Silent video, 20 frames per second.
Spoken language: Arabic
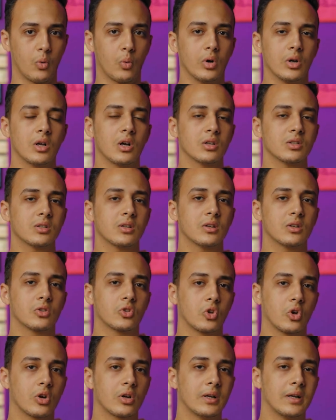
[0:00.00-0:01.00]
هو ليه اصلا
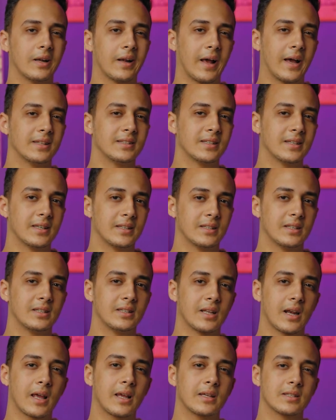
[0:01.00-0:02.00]
التيار الالحادي الجديد
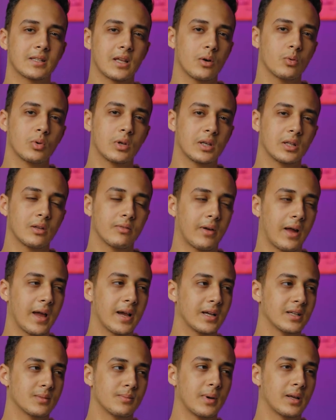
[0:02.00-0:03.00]
يركز قوي كده في
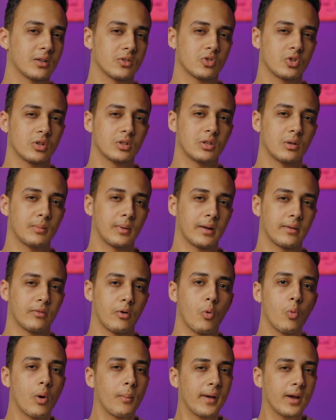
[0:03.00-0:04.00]
حاجه اسمها نظريه
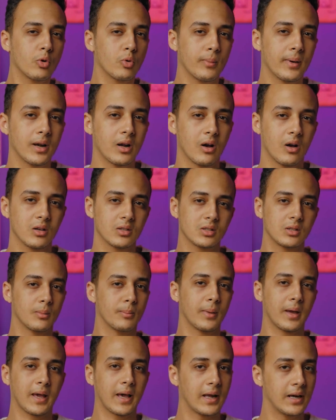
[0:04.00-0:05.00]
المعرفه هو ماله مالها اصلا
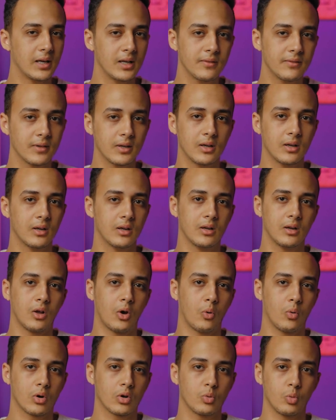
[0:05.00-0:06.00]
ما يخليه في
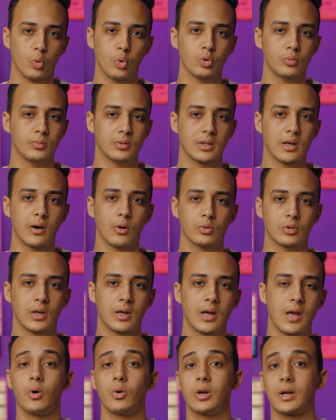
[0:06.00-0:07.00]
الحوار الوجود بتاعه
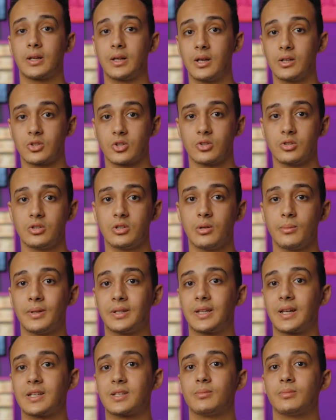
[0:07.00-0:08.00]
ده اقول لك لا يا صديقي
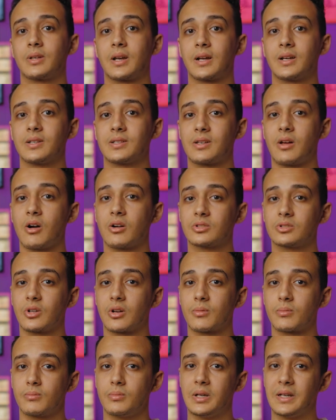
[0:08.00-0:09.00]
انت لازم تركز
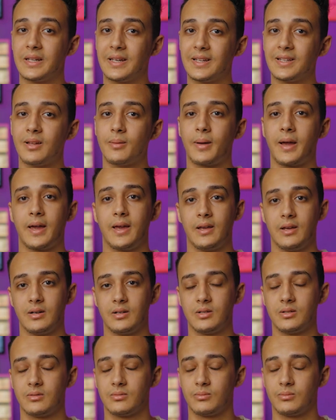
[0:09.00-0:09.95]
اكتر من كده معايا